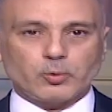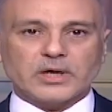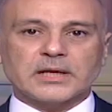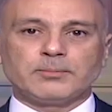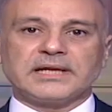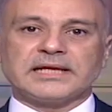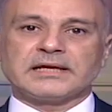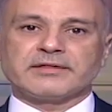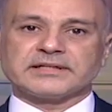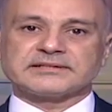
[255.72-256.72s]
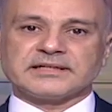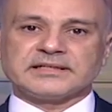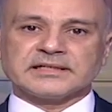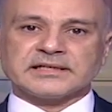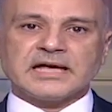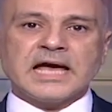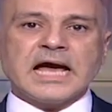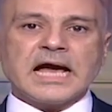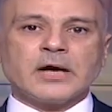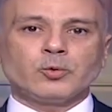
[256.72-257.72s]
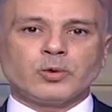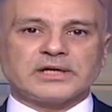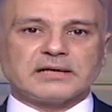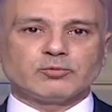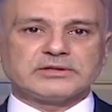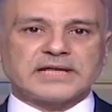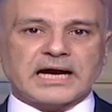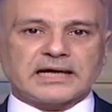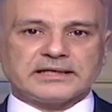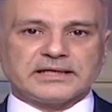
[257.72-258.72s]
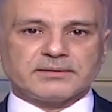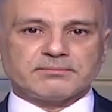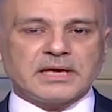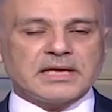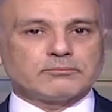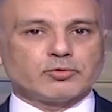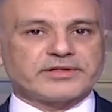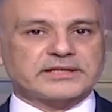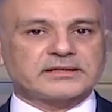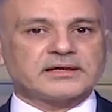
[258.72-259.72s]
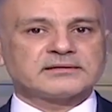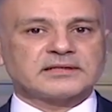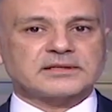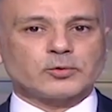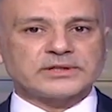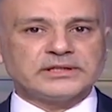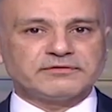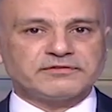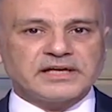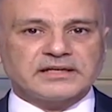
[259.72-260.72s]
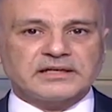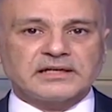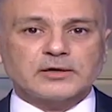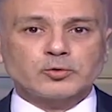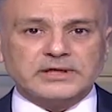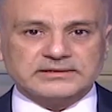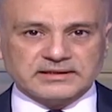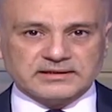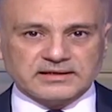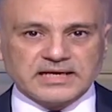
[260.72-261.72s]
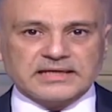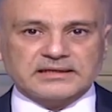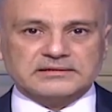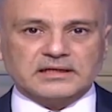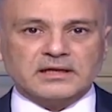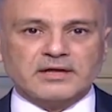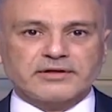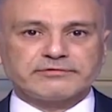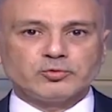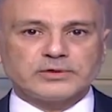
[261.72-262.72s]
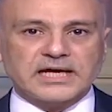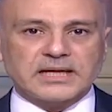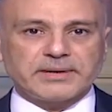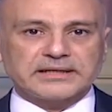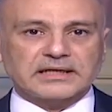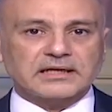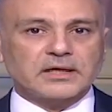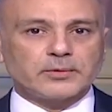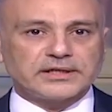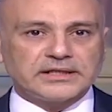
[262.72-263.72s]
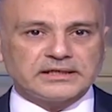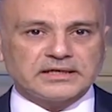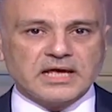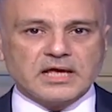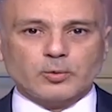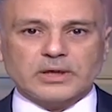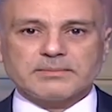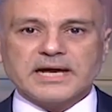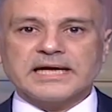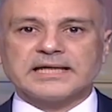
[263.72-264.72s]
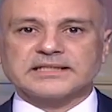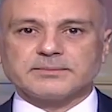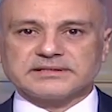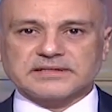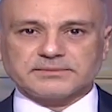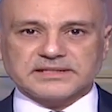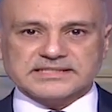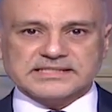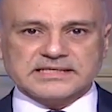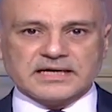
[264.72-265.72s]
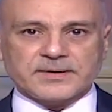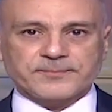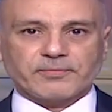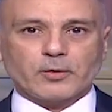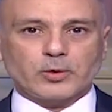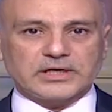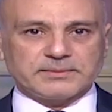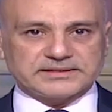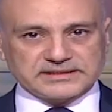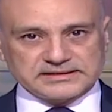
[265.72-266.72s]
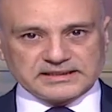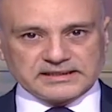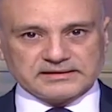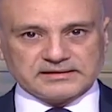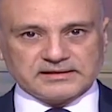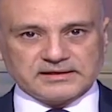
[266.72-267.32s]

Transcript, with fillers: وقبل هذا التاريخ حول المدعى عليهم مذكرات التوقيف إلى كرة يتقاذفونها بين القوانين والمحاكم التمييزية والمدنية